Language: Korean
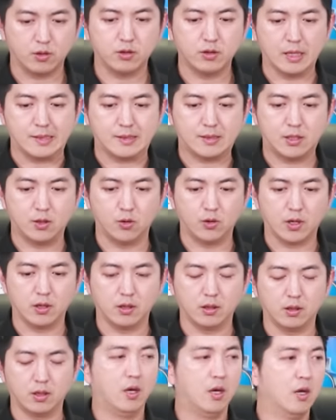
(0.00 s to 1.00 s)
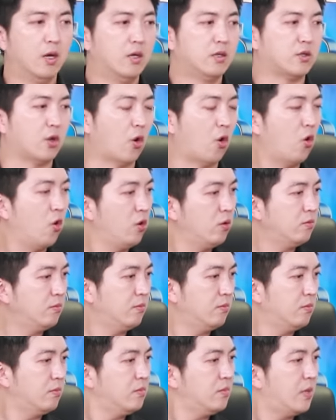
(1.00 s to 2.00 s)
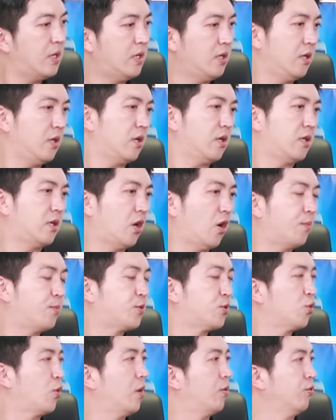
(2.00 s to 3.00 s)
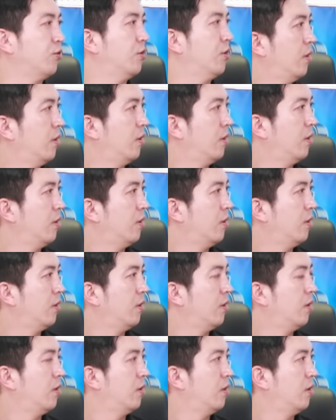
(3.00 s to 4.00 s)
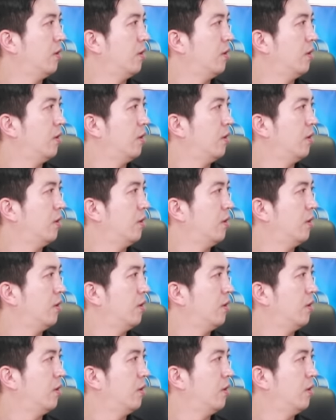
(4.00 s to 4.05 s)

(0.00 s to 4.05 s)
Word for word: STO라는 게 정말 협소하군요. 작습니다.